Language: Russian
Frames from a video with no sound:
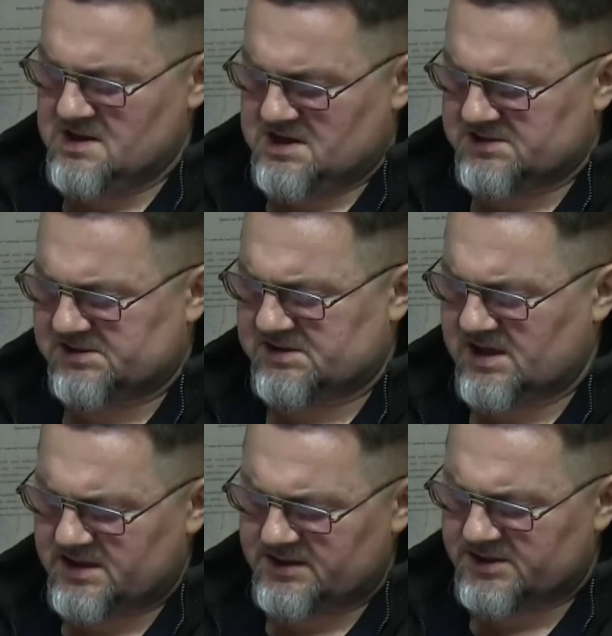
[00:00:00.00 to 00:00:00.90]
как
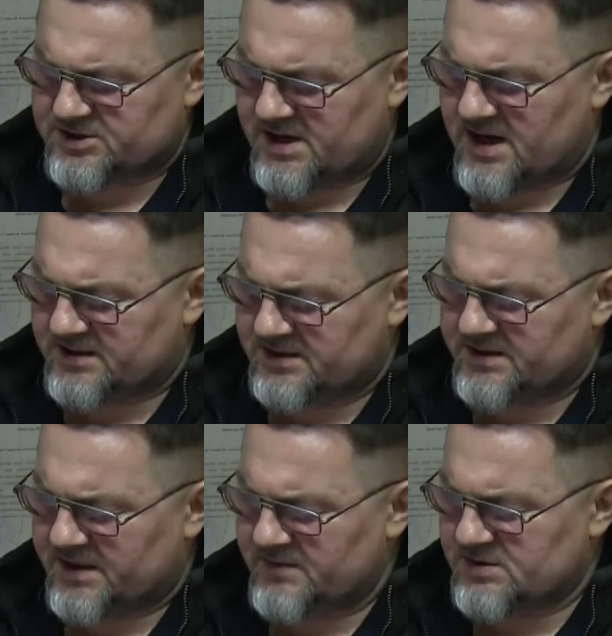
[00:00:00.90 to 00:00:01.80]
старый лошак, ты
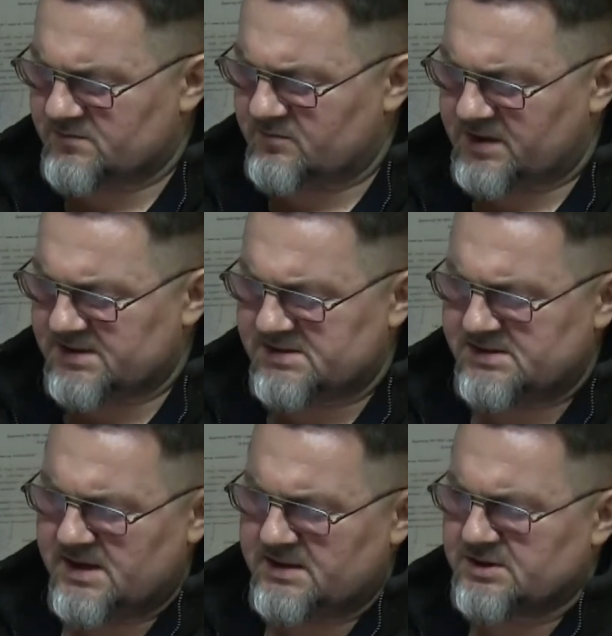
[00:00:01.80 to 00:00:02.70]
кривишь в
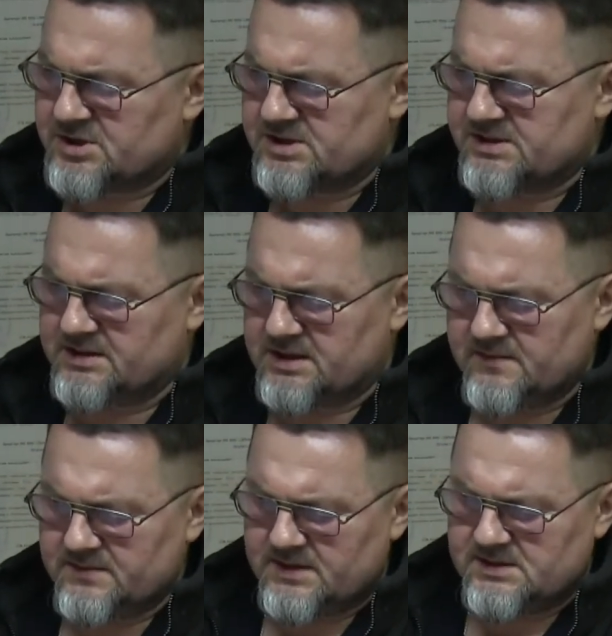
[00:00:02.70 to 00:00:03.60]
борозде и дышишь
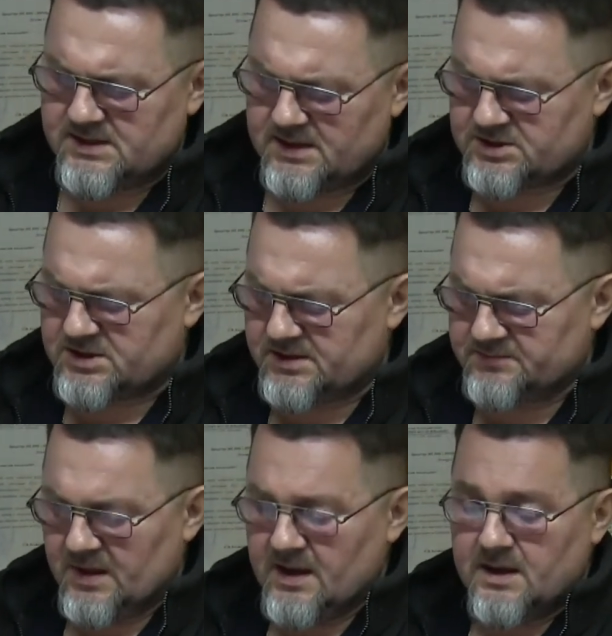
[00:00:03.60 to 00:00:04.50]
надрывно и тяжко.
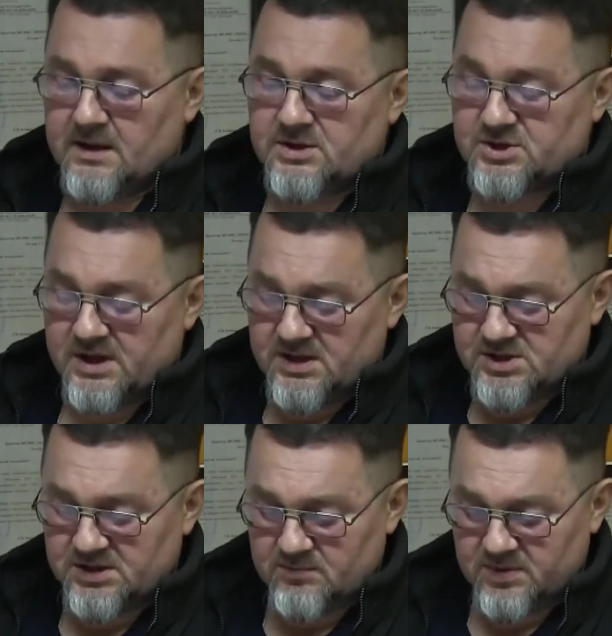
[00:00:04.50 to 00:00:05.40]
И
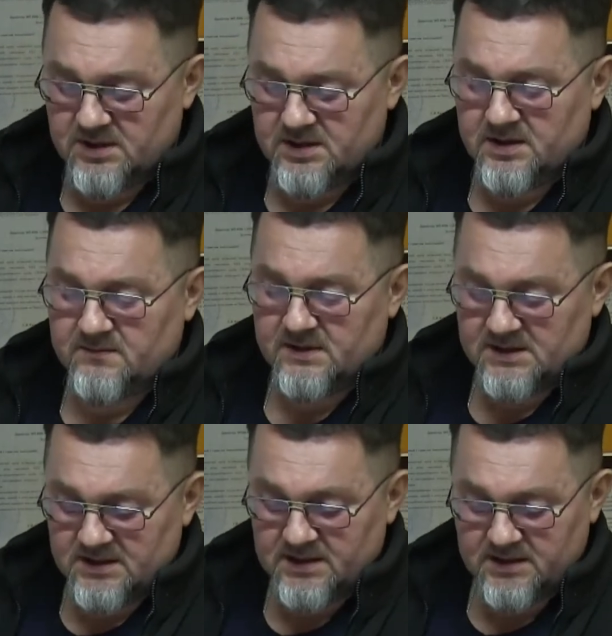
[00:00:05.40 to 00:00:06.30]
женщины были, и вина